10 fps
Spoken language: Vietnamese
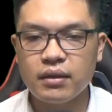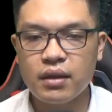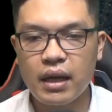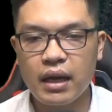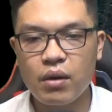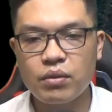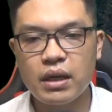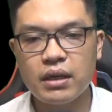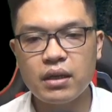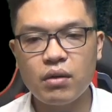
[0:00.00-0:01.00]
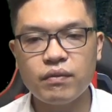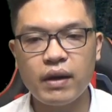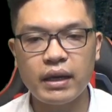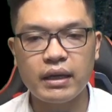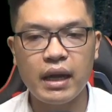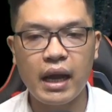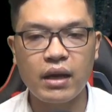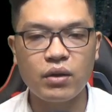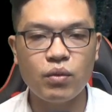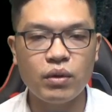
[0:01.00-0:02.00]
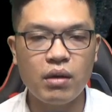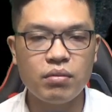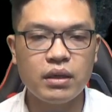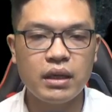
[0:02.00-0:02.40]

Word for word: Nhưng là Cậu Chân không phải là hạng ngu ngốc.